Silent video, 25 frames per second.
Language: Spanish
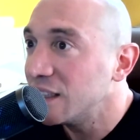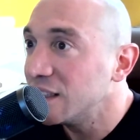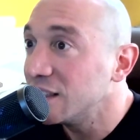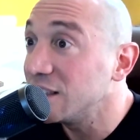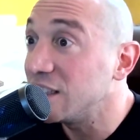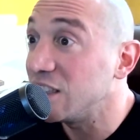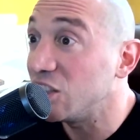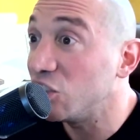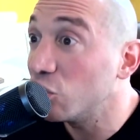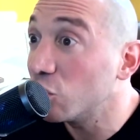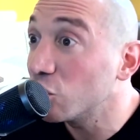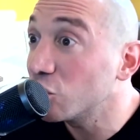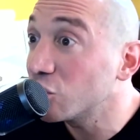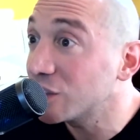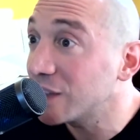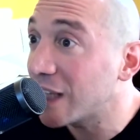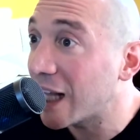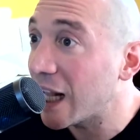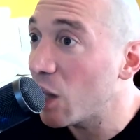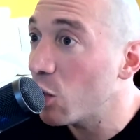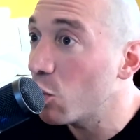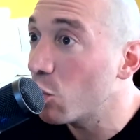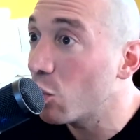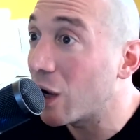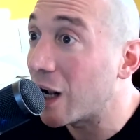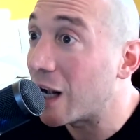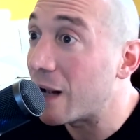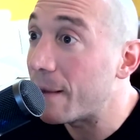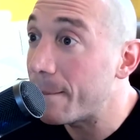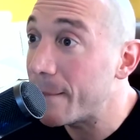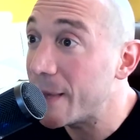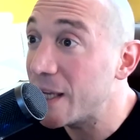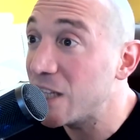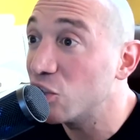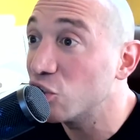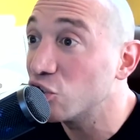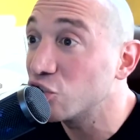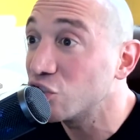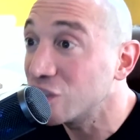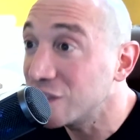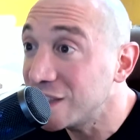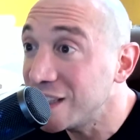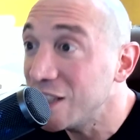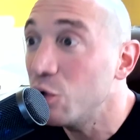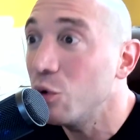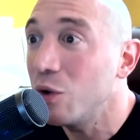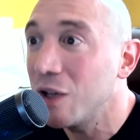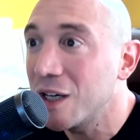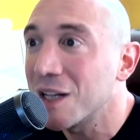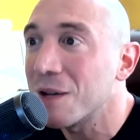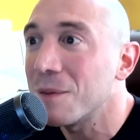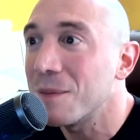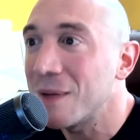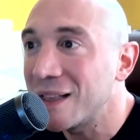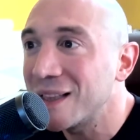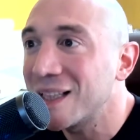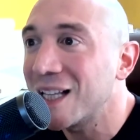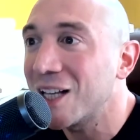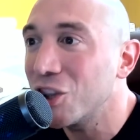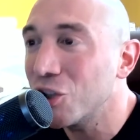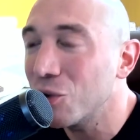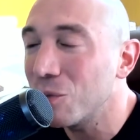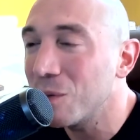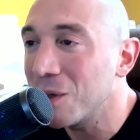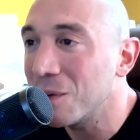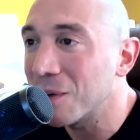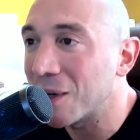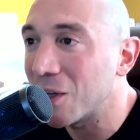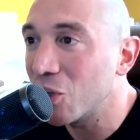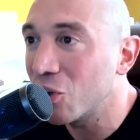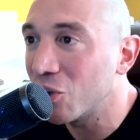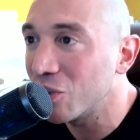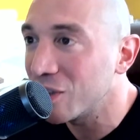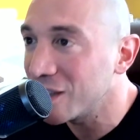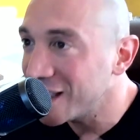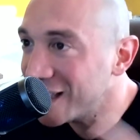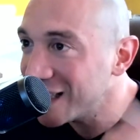si no salgo, al menos sigo incrementando mi valor.